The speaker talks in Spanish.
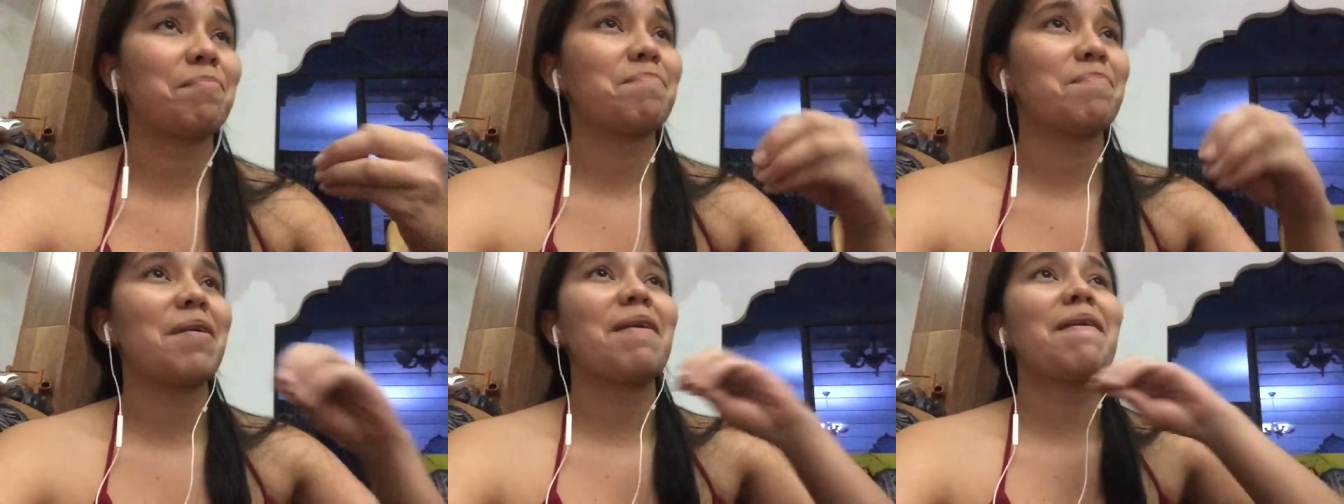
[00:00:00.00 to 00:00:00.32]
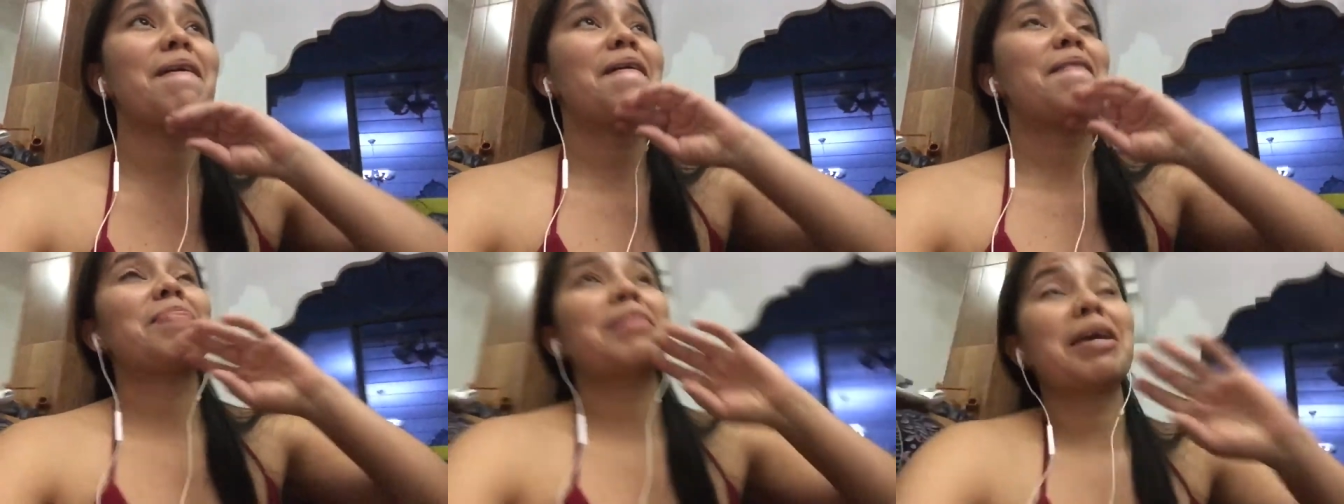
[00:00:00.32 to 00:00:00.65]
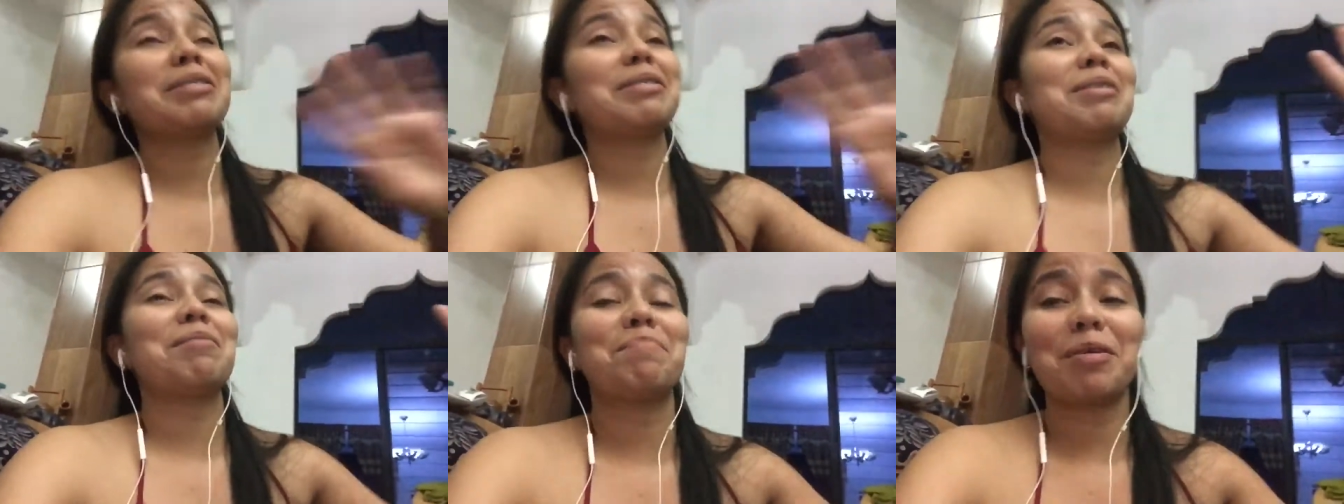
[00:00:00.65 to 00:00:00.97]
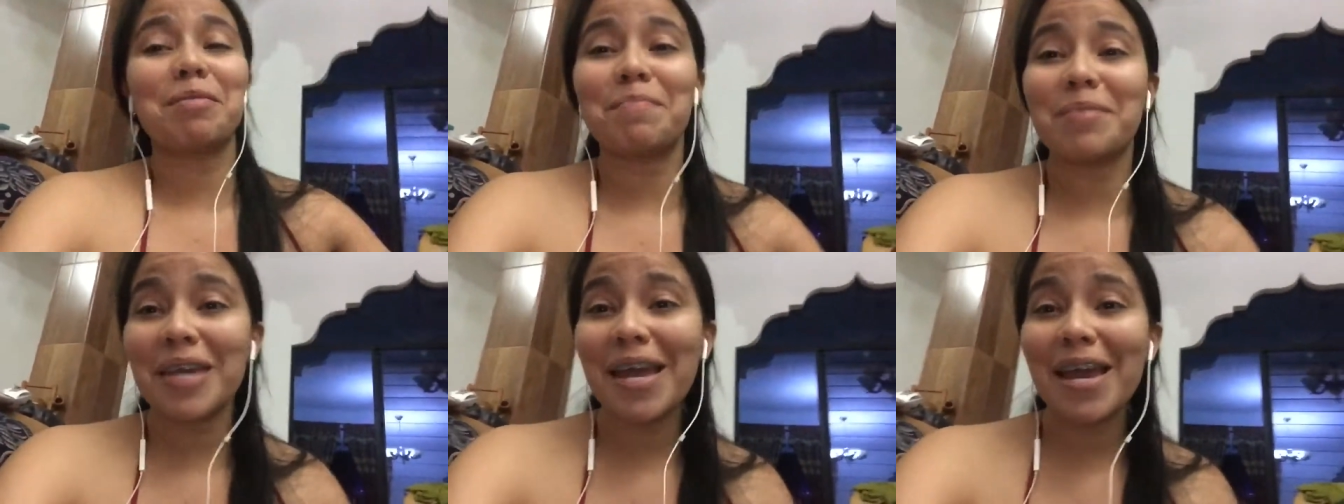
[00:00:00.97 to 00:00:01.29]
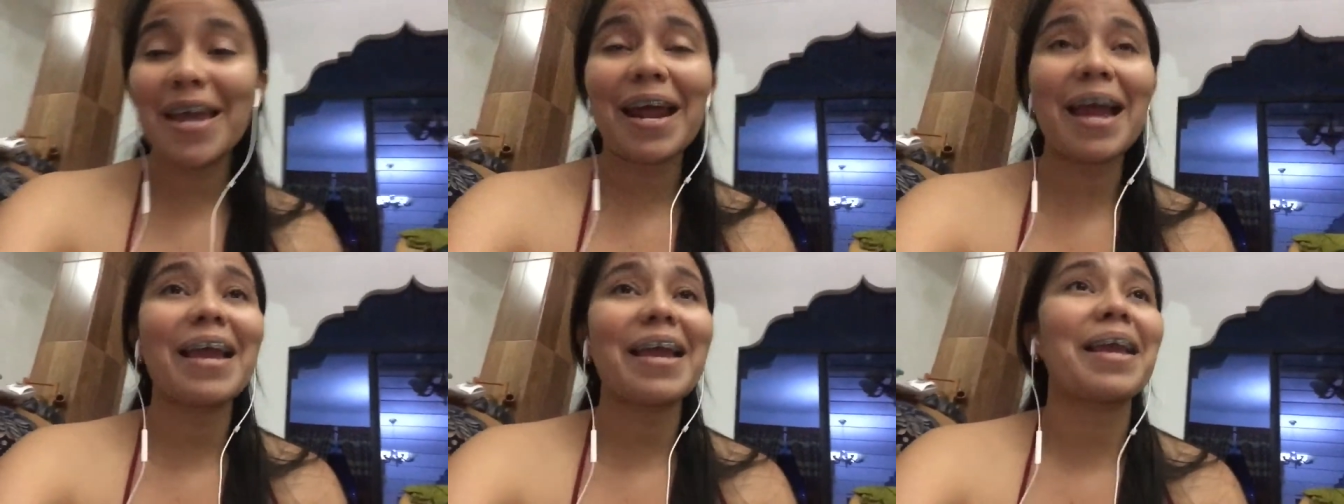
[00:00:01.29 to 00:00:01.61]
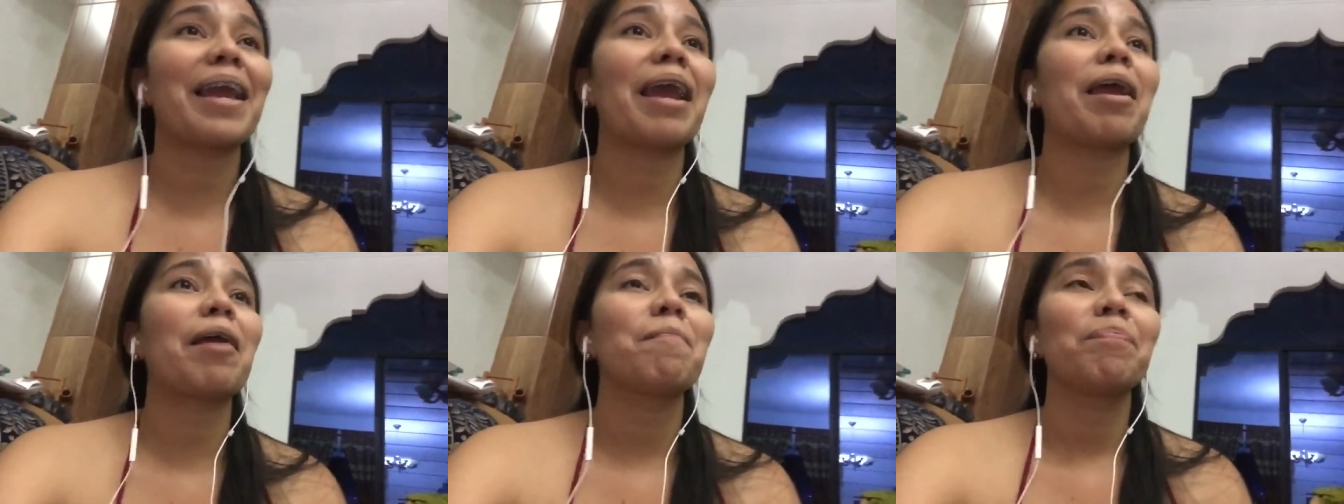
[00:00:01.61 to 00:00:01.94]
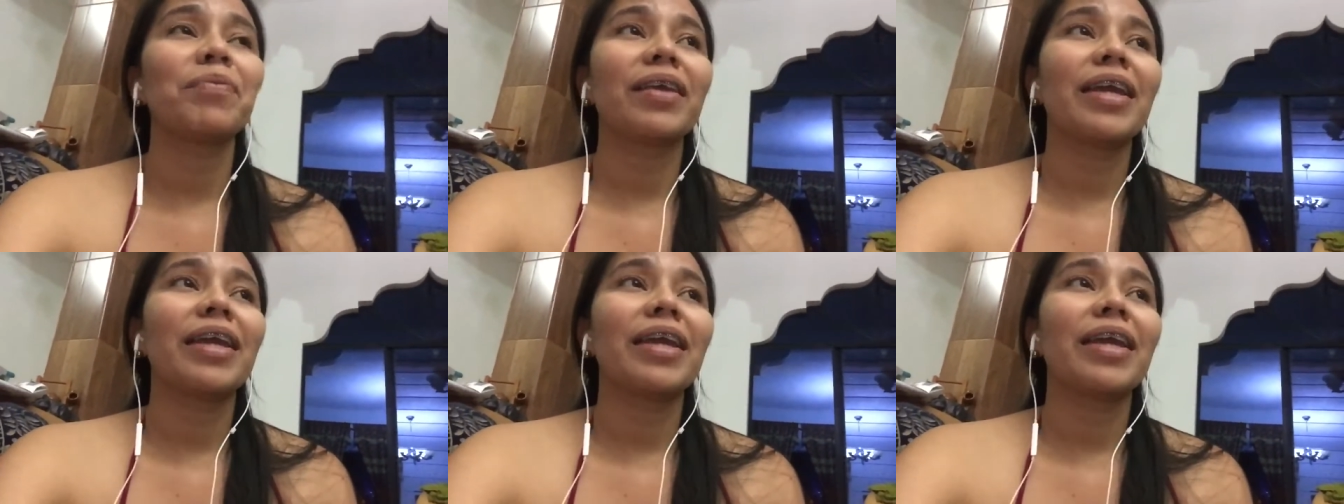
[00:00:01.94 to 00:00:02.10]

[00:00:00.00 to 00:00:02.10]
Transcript: me desdeprimiera y que,